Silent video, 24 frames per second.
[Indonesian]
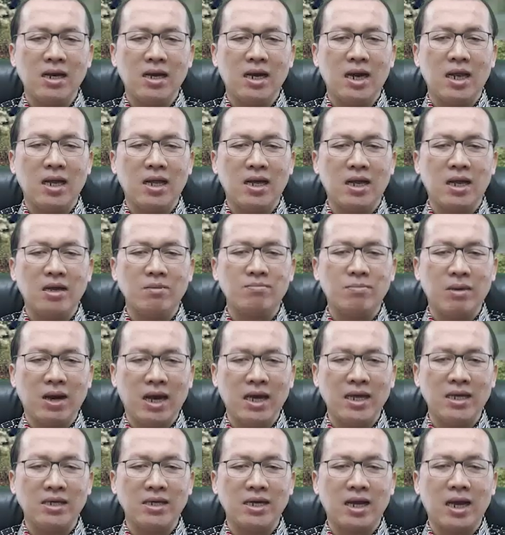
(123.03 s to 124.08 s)
hal-hal
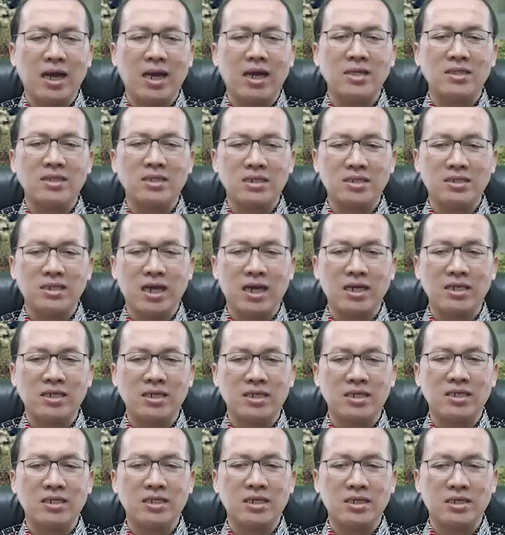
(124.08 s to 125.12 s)
baik akan
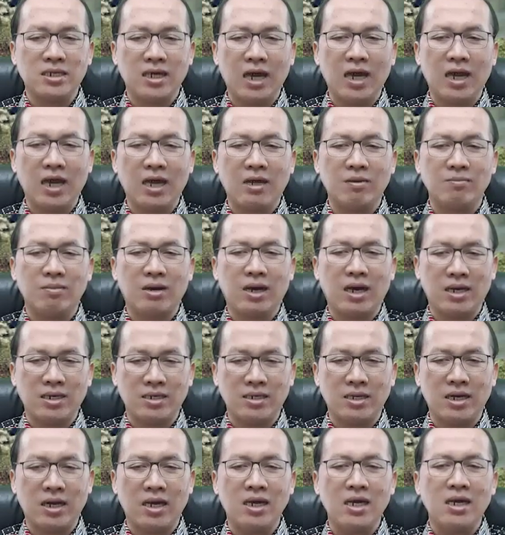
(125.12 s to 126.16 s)
terjadi di dalam
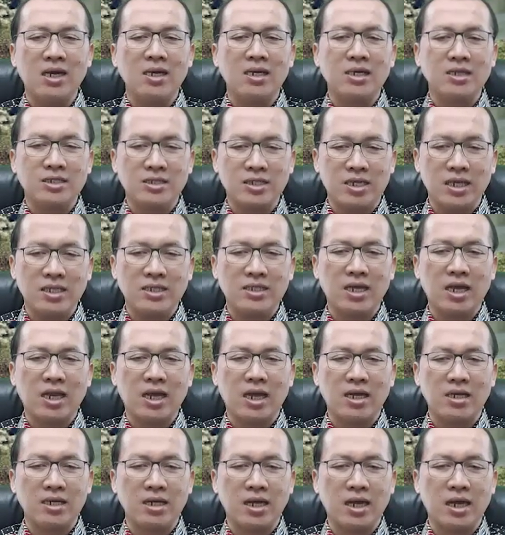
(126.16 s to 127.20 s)
Anda, di sekitar
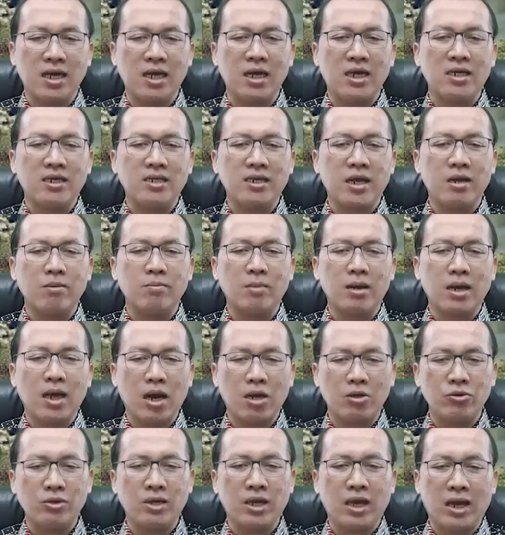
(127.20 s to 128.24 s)
Anda, dan
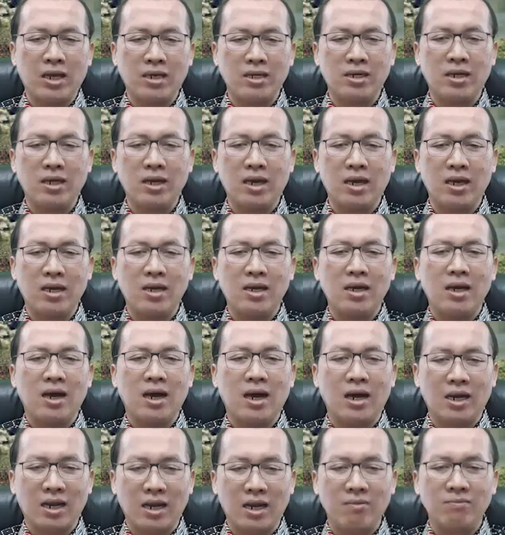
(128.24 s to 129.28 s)
melalui Anda.
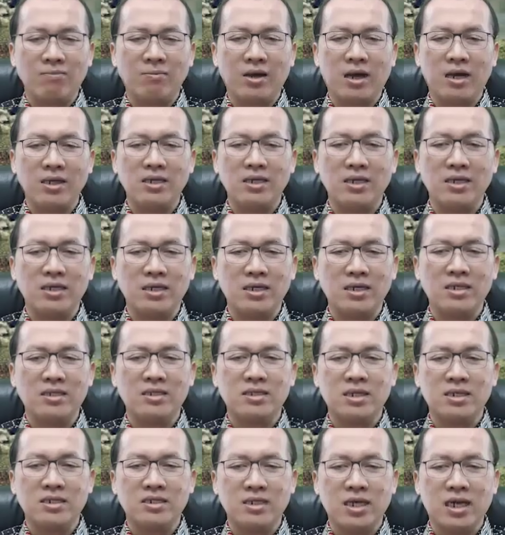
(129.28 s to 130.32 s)
Harapkan ini
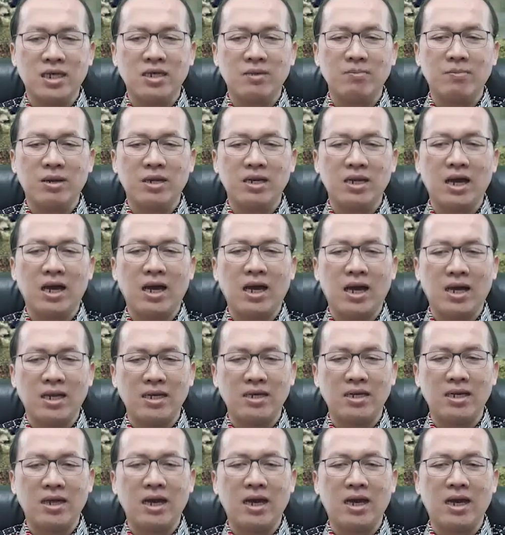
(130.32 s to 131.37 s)
terjadi pada
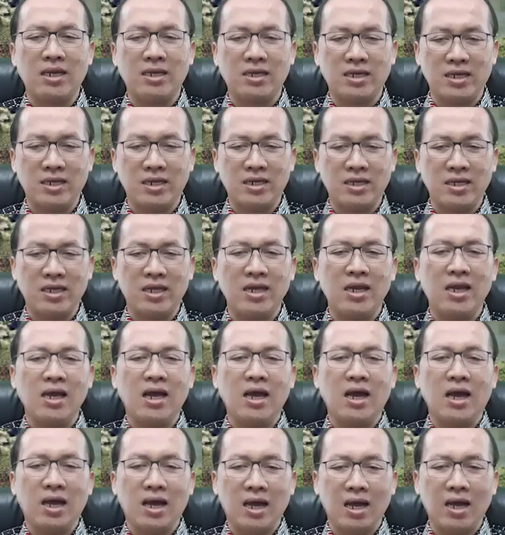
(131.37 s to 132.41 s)
Anda hari ini.
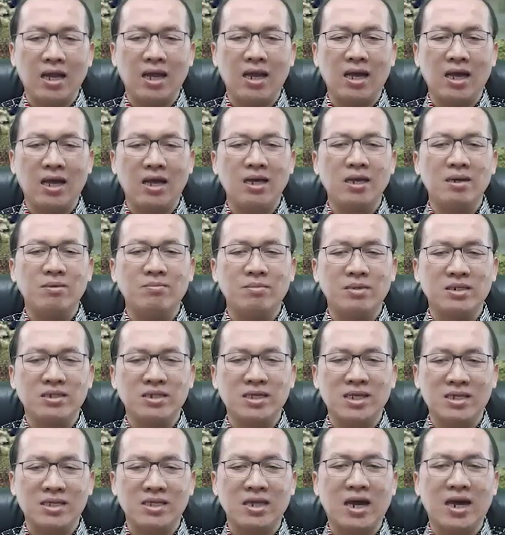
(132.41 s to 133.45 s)
Allah
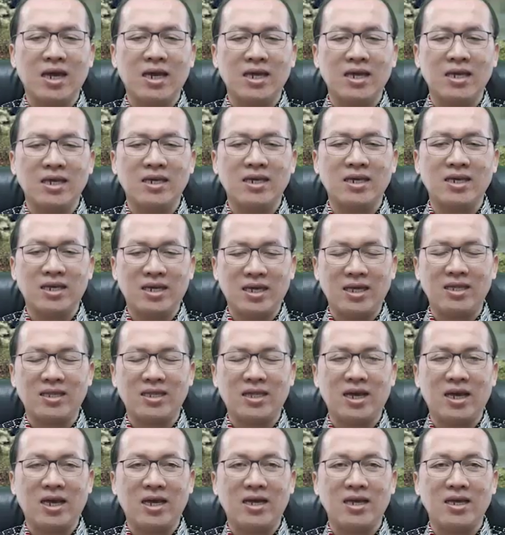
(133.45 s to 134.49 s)
menyertai
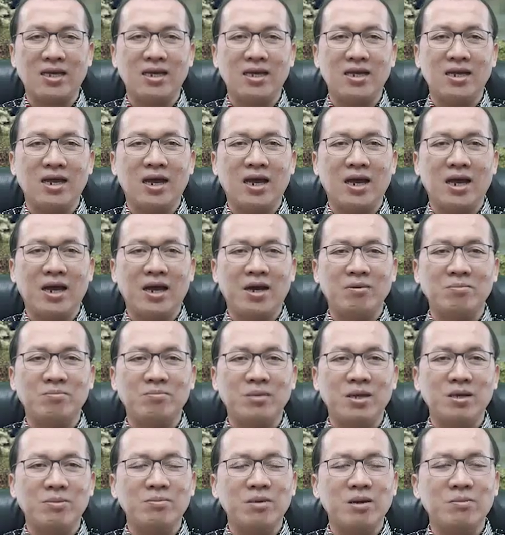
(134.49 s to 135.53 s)
kita.
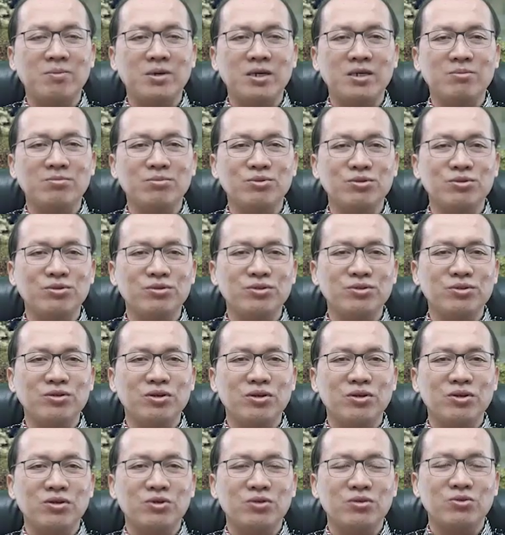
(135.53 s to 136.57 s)
Amin Bapak Ibu.
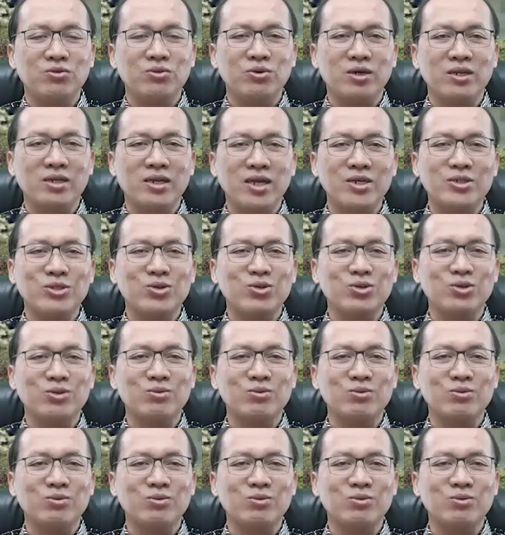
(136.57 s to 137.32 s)
Tuhan Yesus